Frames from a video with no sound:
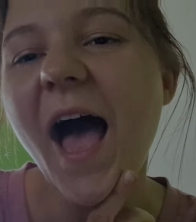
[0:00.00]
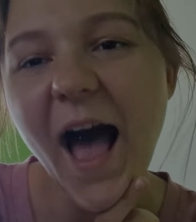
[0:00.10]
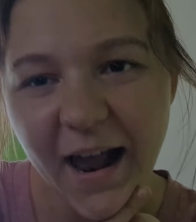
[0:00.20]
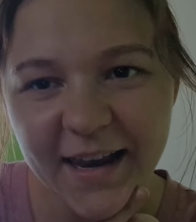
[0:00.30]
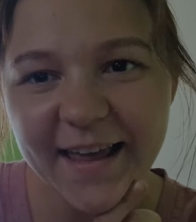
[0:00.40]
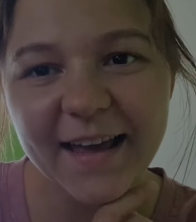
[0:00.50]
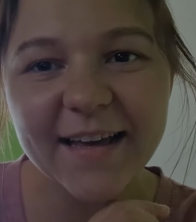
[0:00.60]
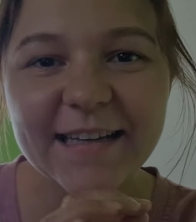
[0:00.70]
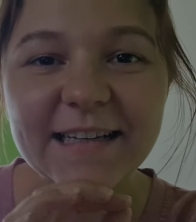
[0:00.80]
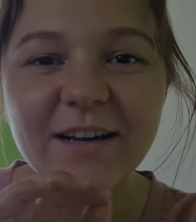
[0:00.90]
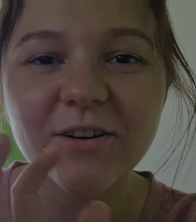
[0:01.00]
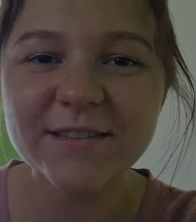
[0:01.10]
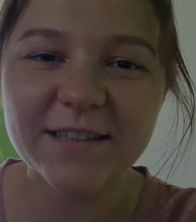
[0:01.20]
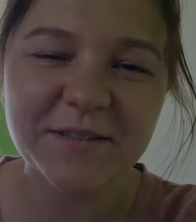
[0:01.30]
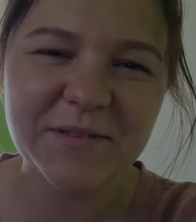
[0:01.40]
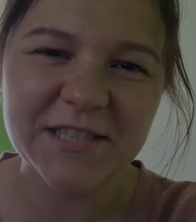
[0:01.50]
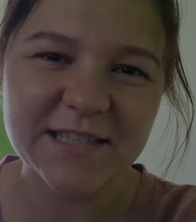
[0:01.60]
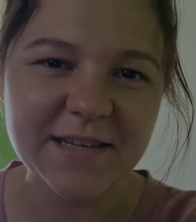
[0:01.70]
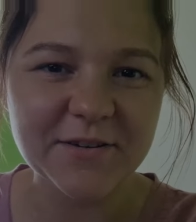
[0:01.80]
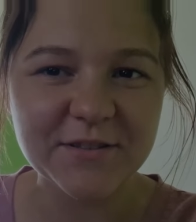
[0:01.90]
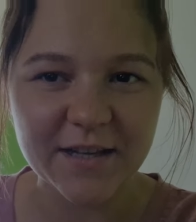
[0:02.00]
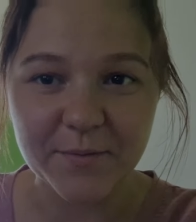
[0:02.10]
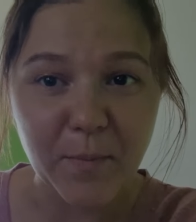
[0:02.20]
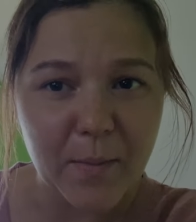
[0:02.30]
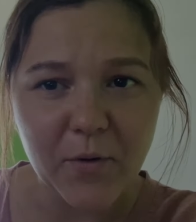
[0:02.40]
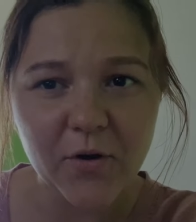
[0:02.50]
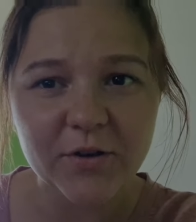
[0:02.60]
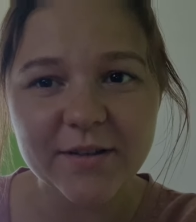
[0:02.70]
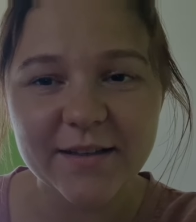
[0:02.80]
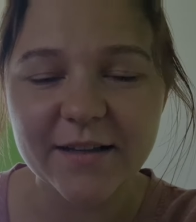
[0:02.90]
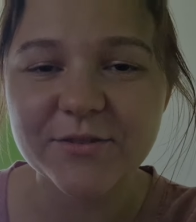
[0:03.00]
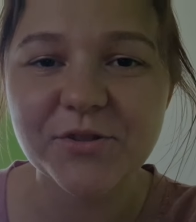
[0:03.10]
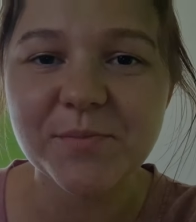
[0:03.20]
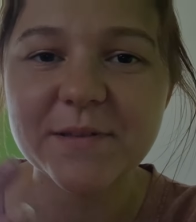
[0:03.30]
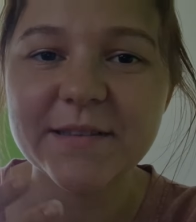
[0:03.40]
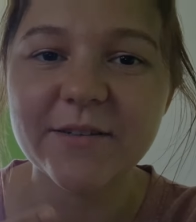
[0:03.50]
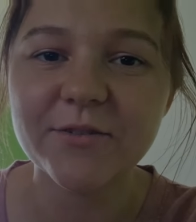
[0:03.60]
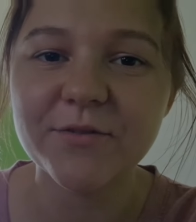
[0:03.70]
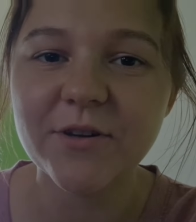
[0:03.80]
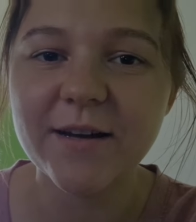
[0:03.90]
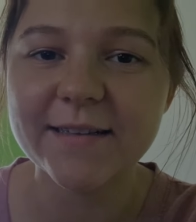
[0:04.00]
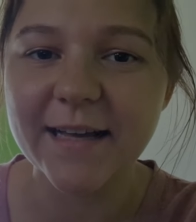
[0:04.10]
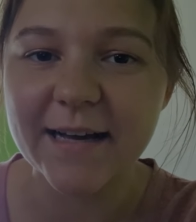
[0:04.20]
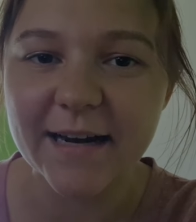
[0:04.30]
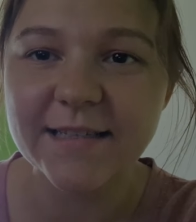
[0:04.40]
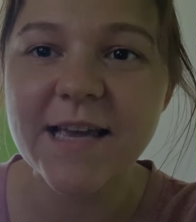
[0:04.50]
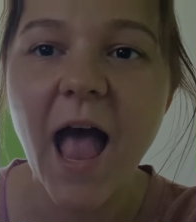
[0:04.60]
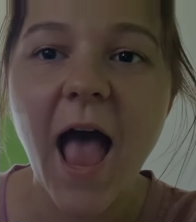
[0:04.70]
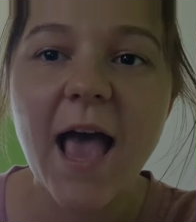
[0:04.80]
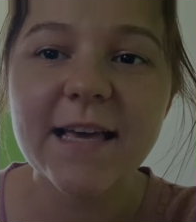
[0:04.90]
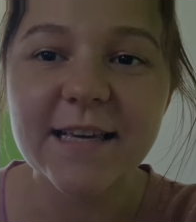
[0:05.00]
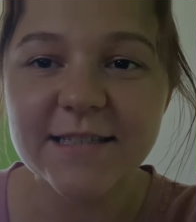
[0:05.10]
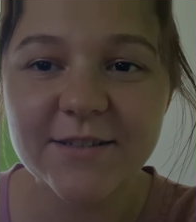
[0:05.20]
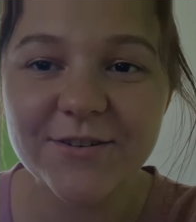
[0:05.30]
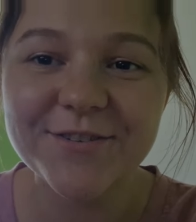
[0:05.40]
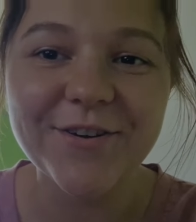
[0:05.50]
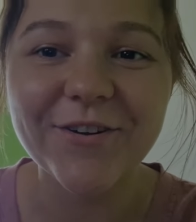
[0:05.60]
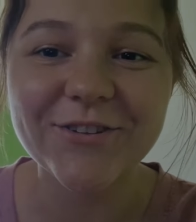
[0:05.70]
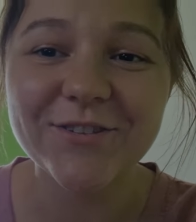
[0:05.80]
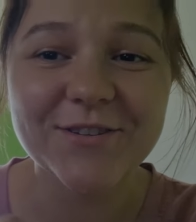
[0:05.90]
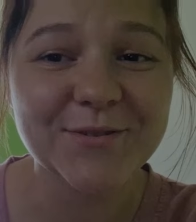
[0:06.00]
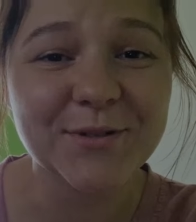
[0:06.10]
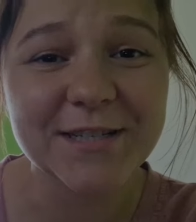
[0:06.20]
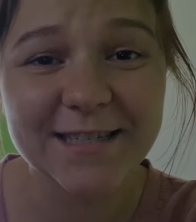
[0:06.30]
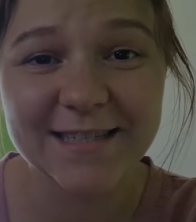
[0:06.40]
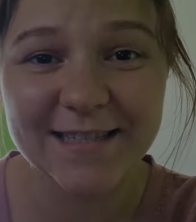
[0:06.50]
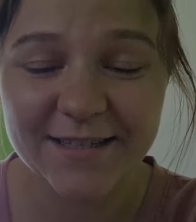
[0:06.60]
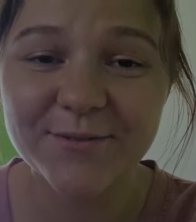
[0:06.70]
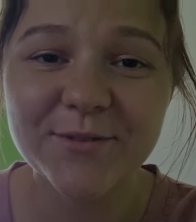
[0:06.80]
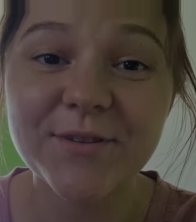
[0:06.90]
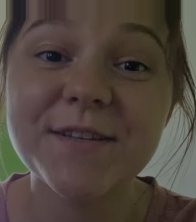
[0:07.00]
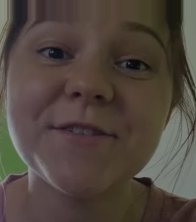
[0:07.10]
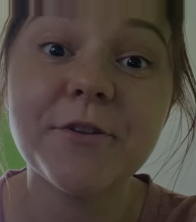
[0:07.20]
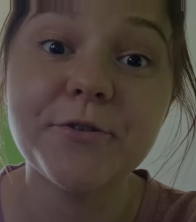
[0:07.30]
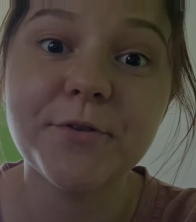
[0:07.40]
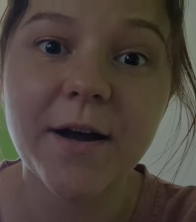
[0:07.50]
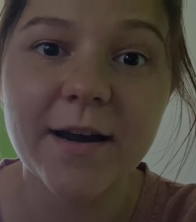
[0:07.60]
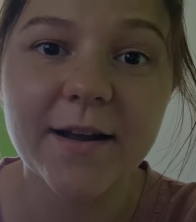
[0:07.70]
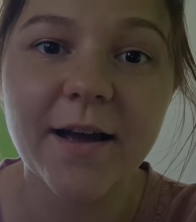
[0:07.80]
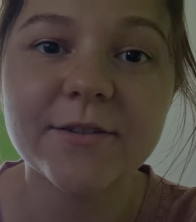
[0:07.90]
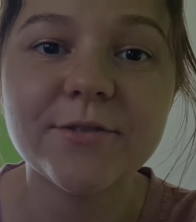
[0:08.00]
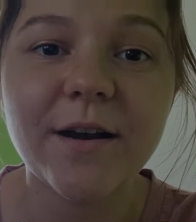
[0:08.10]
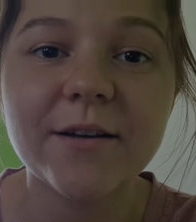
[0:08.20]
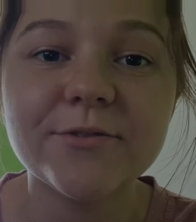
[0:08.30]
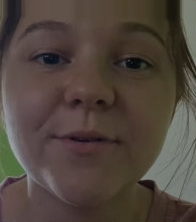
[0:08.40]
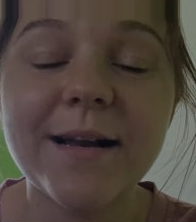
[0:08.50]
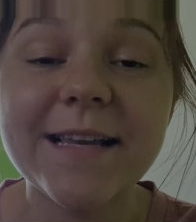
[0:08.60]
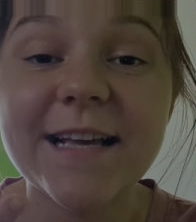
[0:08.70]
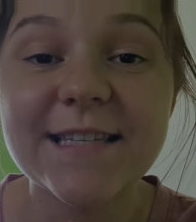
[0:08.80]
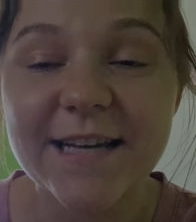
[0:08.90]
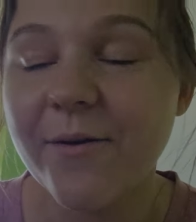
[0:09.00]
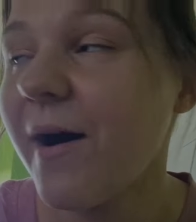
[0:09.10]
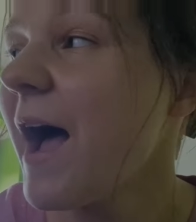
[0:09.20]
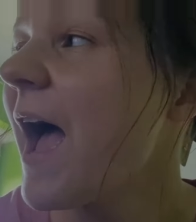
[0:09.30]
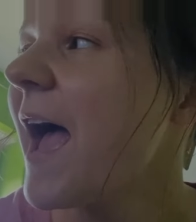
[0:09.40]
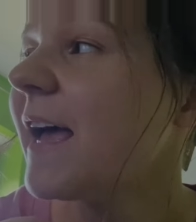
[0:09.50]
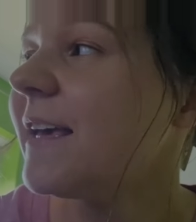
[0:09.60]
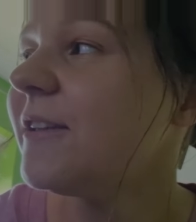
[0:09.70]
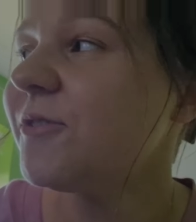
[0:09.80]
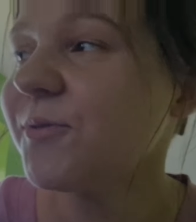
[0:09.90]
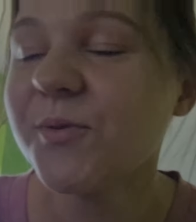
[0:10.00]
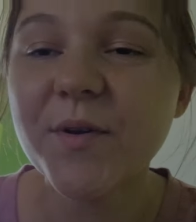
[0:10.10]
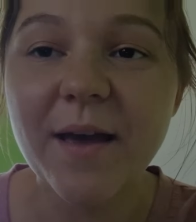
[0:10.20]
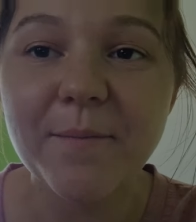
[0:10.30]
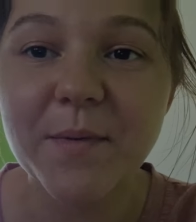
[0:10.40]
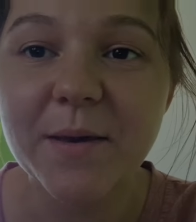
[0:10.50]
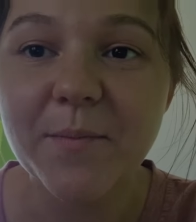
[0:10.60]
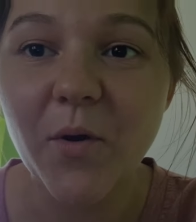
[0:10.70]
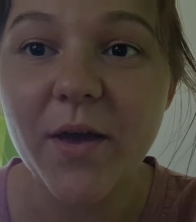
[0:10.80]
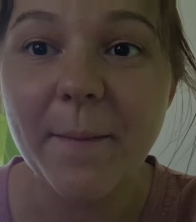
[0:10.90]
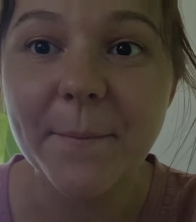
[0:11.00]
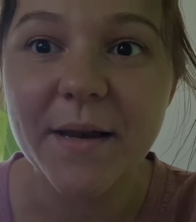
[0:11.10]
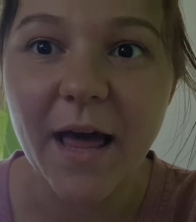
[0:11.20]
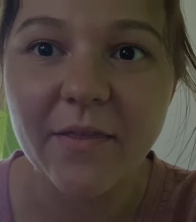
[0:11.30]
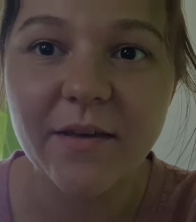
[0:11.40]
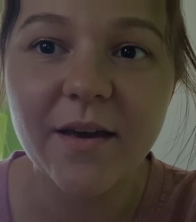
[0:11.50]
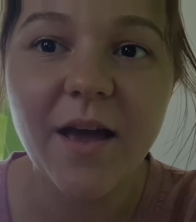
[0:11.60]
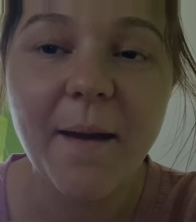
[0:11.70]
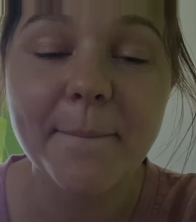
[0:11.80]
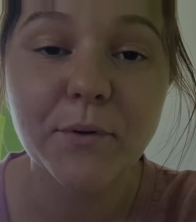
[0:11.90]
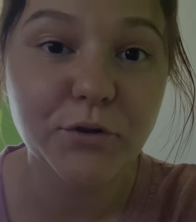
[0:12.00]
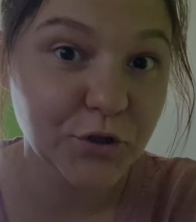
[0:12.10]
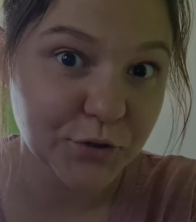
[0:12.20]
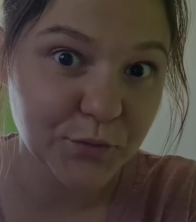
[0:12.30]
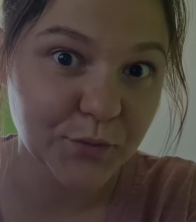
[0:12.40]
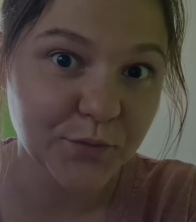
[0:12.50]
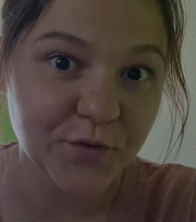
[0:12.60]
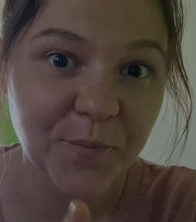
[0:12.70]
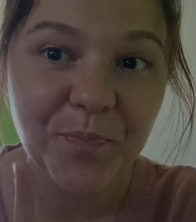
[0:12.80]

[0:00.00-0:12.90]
ale y, ostatnimi czasy jakoś tak mam ochotę na to, żeby tego vloga nagrać. Jeśli chodzi o to, co słyszycie z tyłu, to jest to drukarka, która aktualnie działa i drukuje mi moje plany posiłków.